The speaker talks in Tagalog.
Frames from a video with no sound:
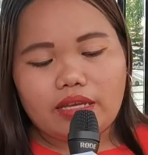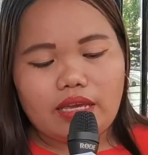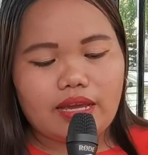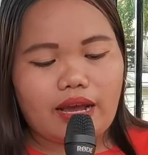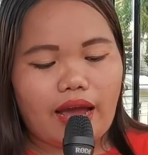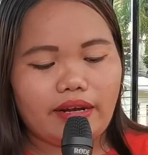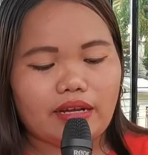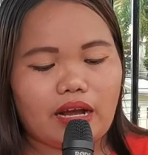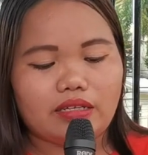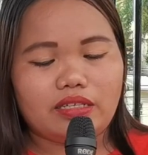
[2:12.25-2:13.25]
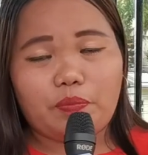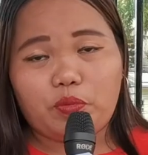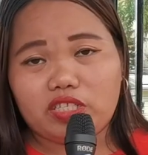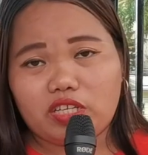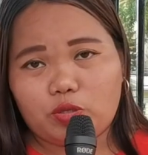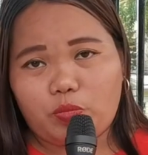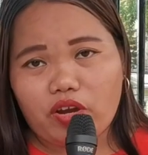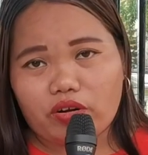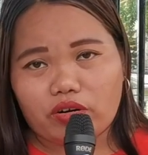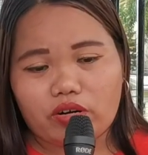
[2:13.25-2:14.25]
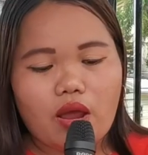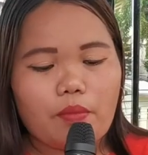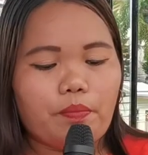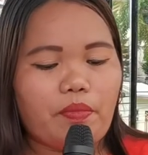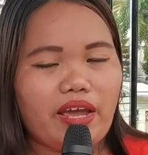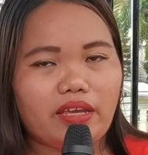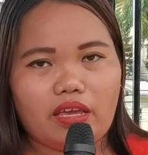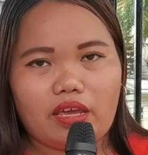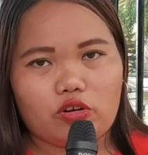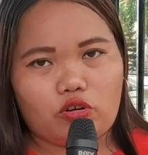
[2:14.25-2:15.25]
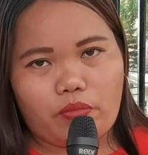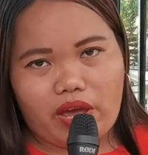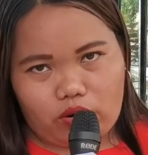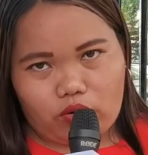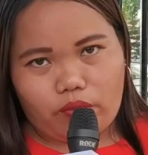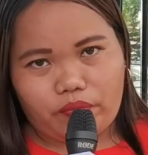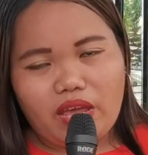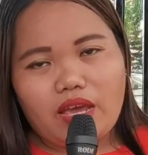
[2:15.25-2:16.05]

gikan kang Deputy Speaker Mikey Romero.